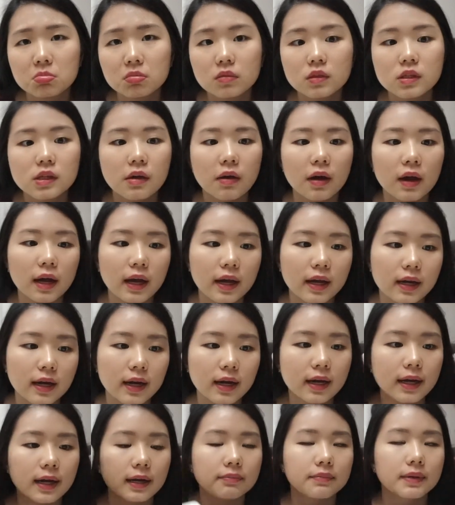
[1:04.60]
Se va a caer
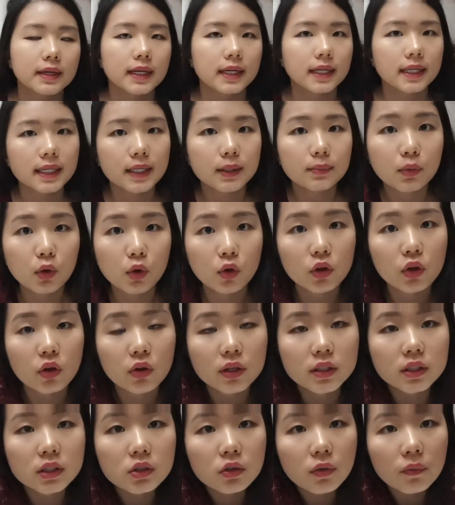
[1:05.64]
la cámara. ¿Cómo odio
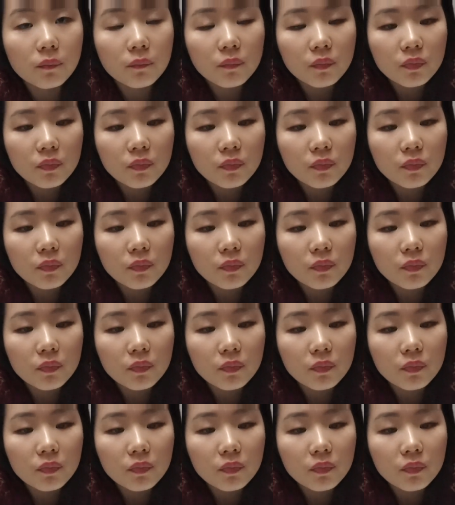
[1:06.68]
esto?